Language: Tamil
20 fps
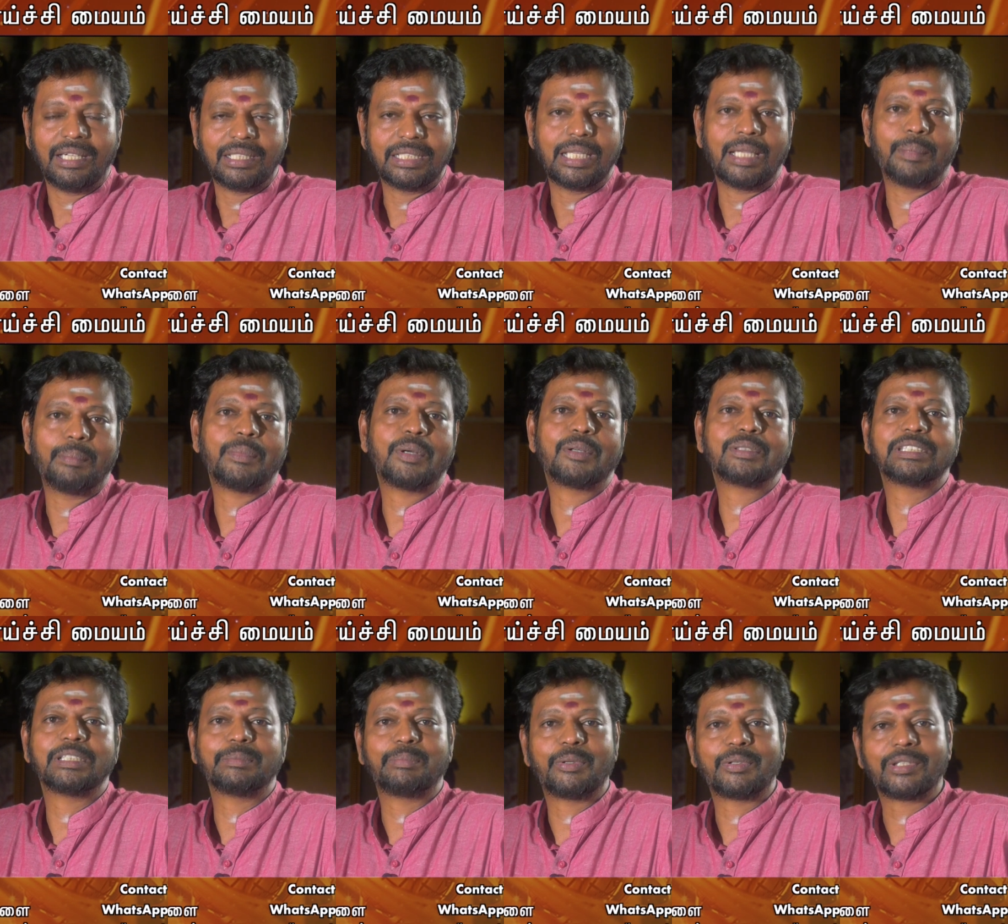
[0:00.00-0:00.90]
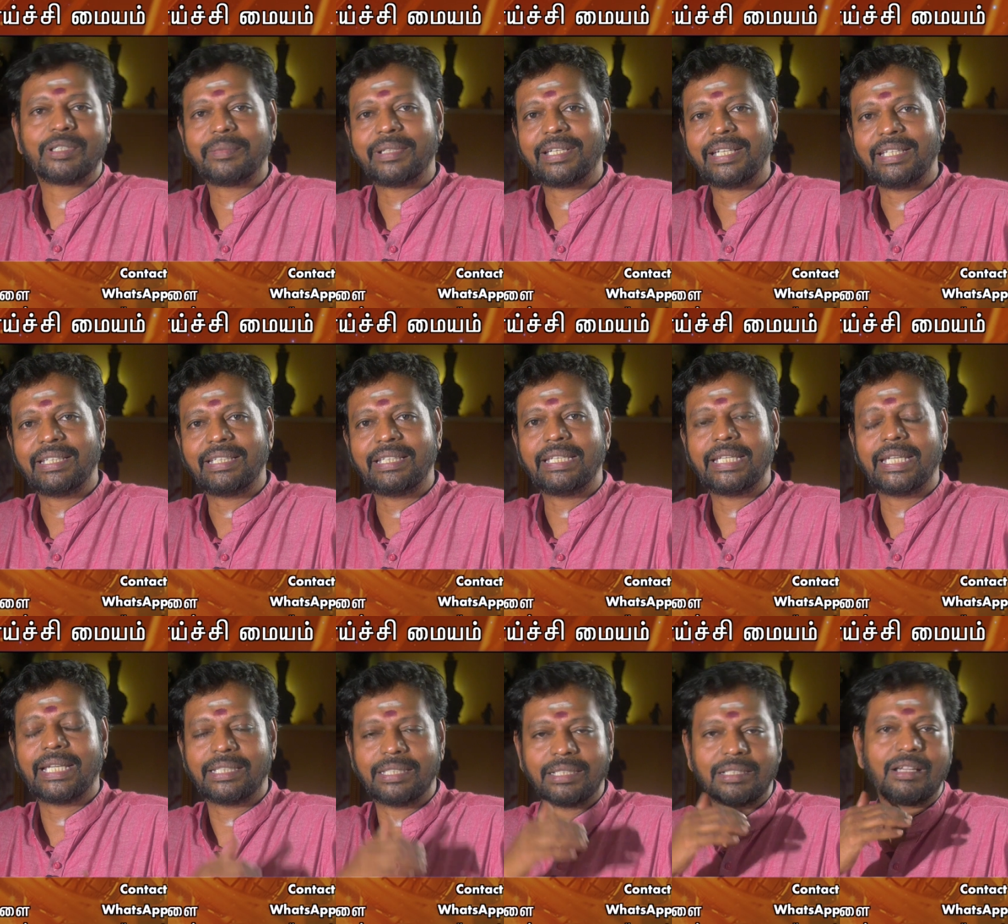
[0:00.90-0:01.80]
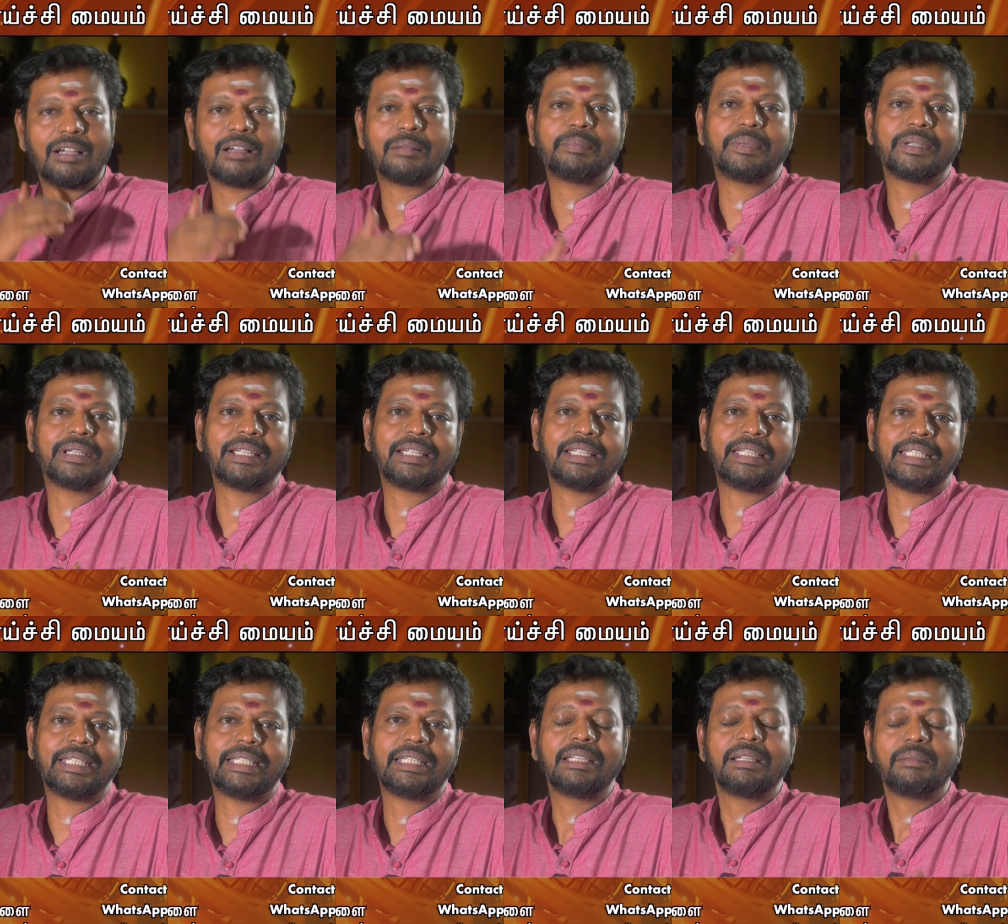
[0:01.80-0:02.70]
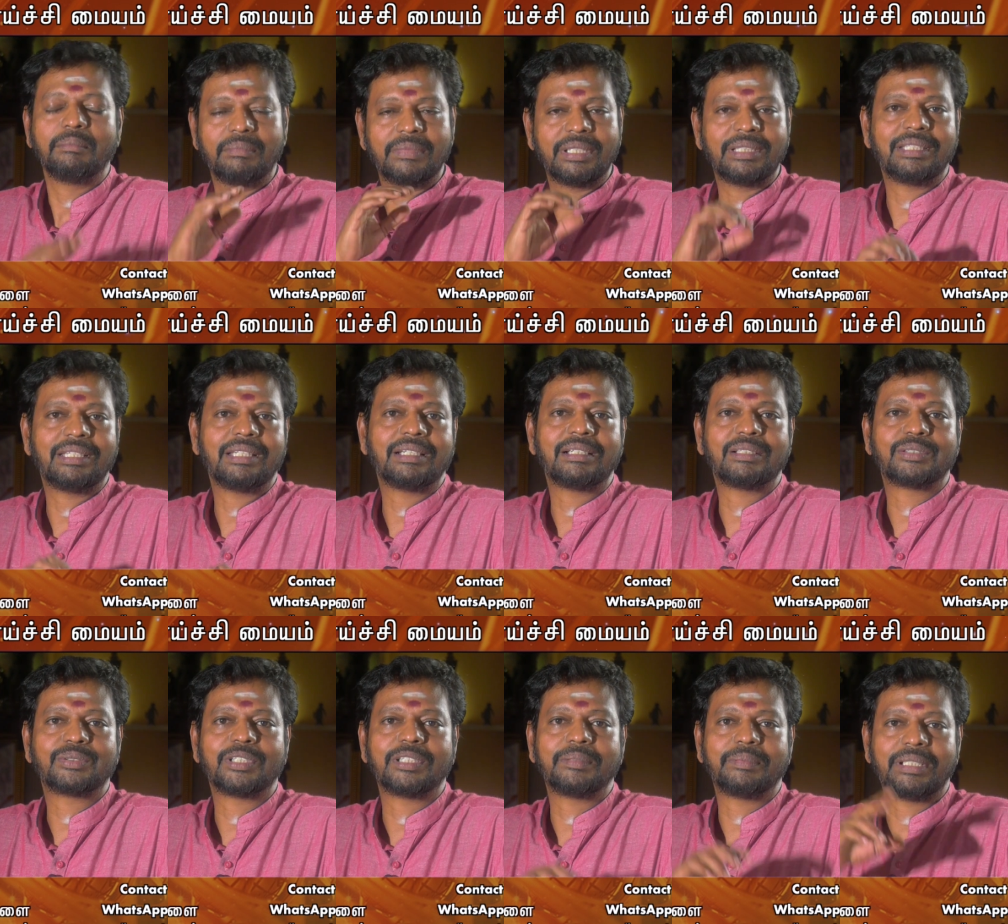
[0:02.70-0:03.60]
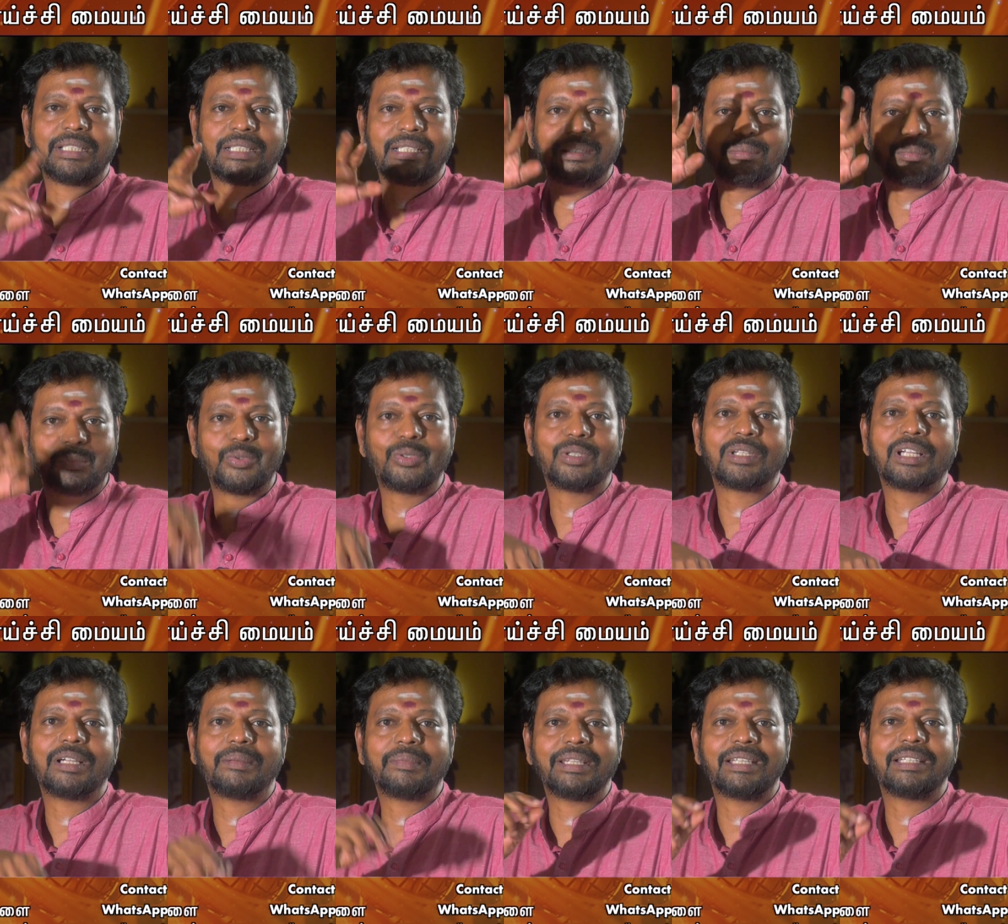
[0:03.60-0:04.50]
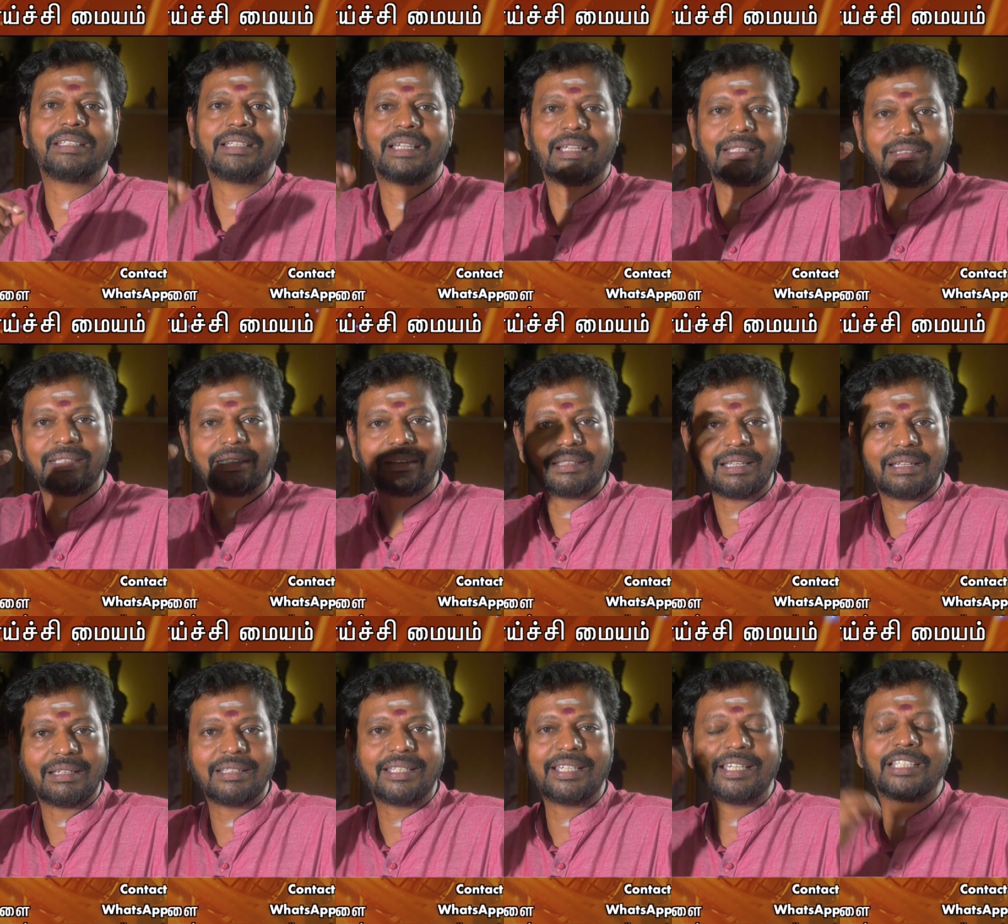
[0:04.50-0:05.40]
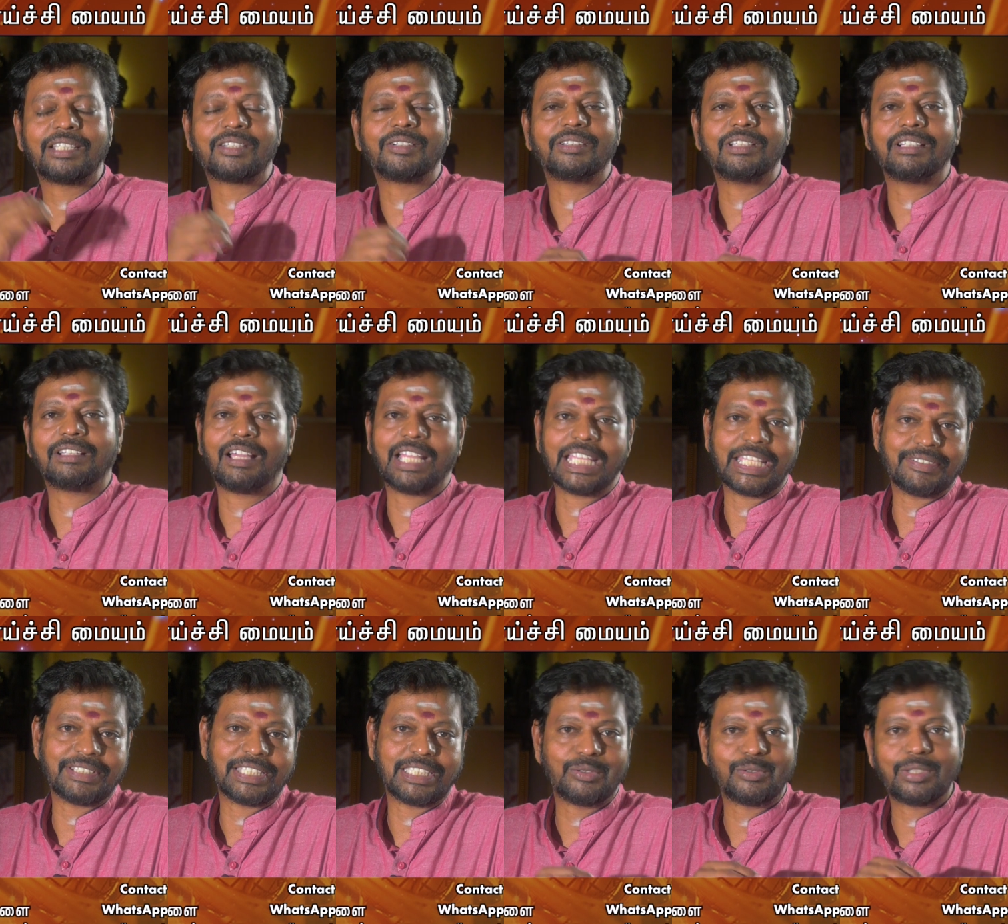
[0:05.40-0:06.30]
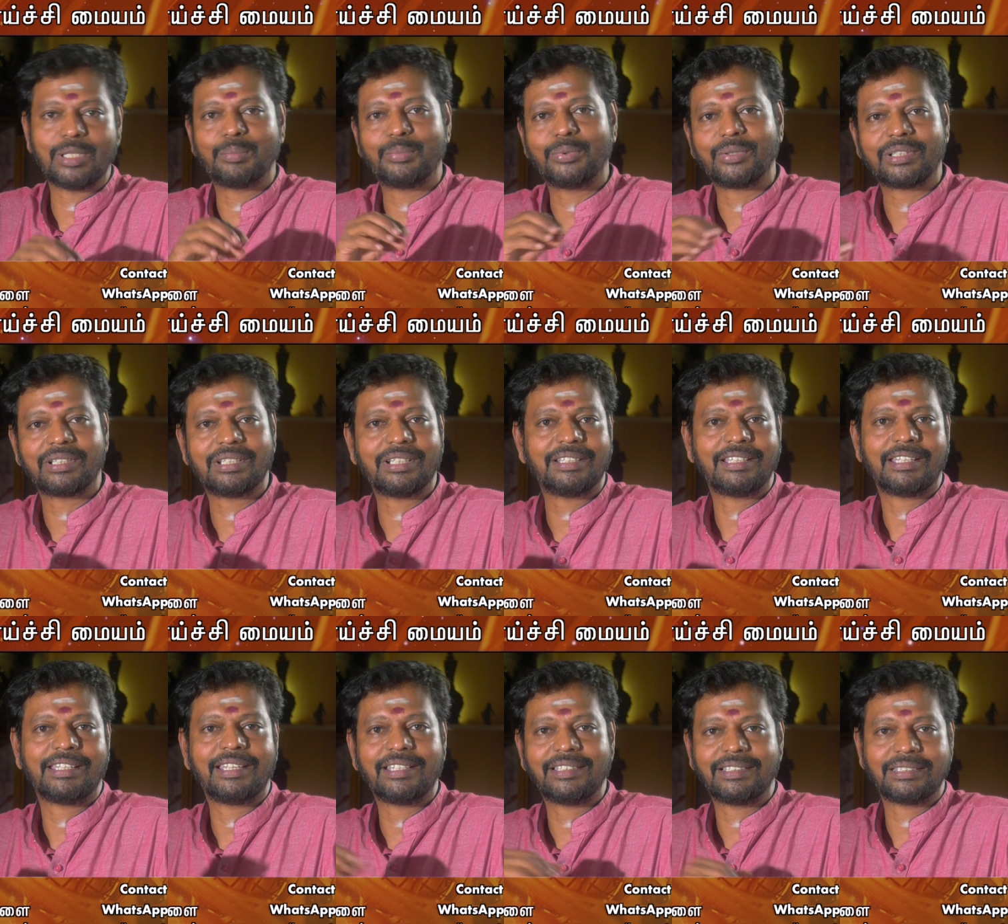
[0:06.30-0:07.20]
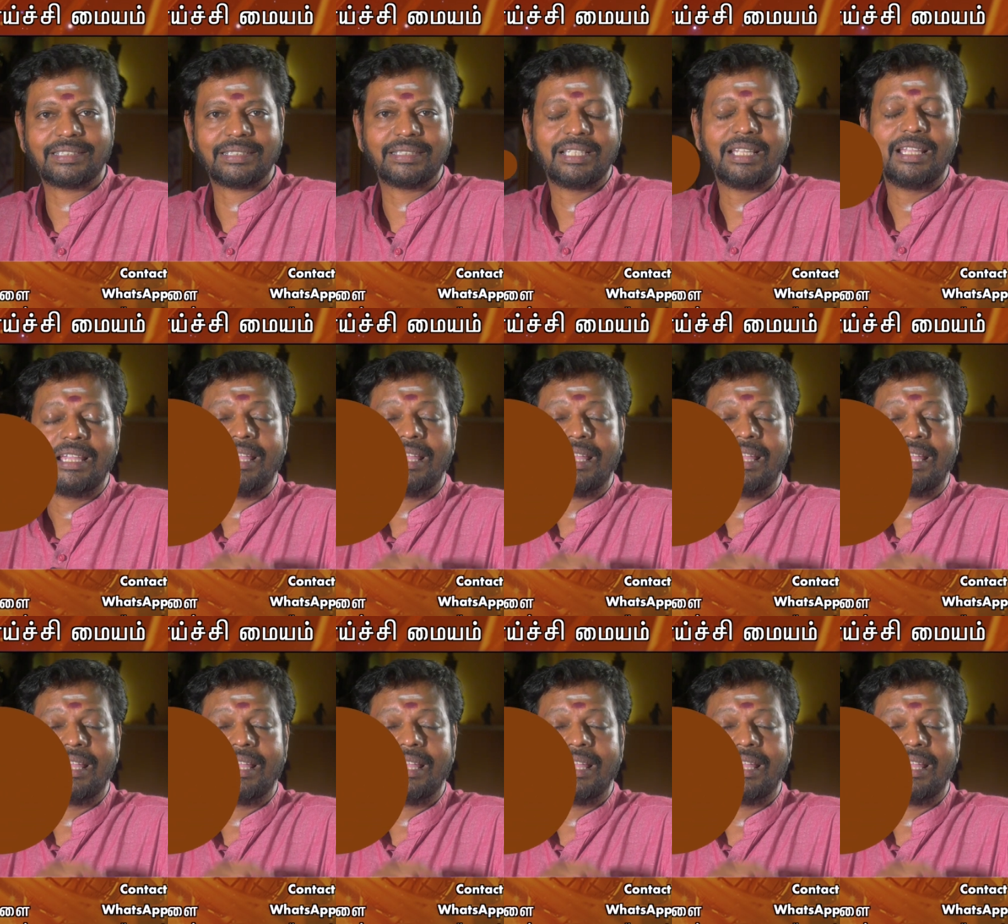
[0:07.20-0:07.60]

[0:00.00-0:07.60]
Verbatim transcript: அதை அமாவாசை பௌர்ணமி அன்னைக்கு அதை காப்பு கட்டி மந்திரங்கள் சொன்ன பிறகு அது மூழ்காமல் இருந்து அந்த தண்டை எடுத்துகிட்டு வந்து காய வச்சு உள்ளே போகிறதெல்லாம் நிறையா இருக்குது